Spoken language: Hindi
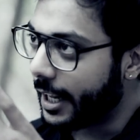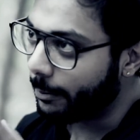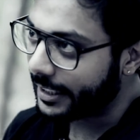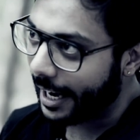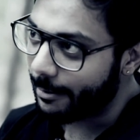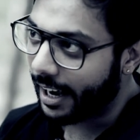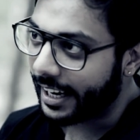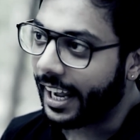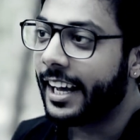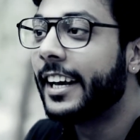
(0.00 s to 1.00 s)
बेटा अब टाइम आ
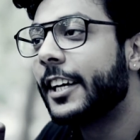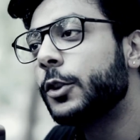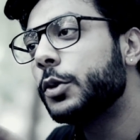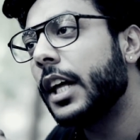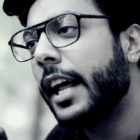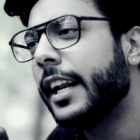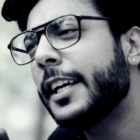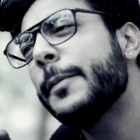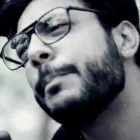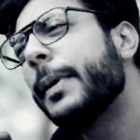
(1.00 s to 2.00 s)
गया कि तू ताना
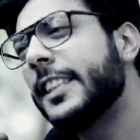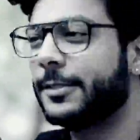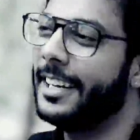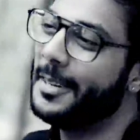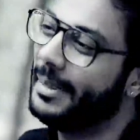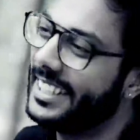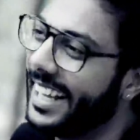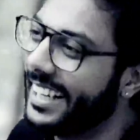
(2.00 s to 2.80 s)
की बेस्ट फ्रेंड पटा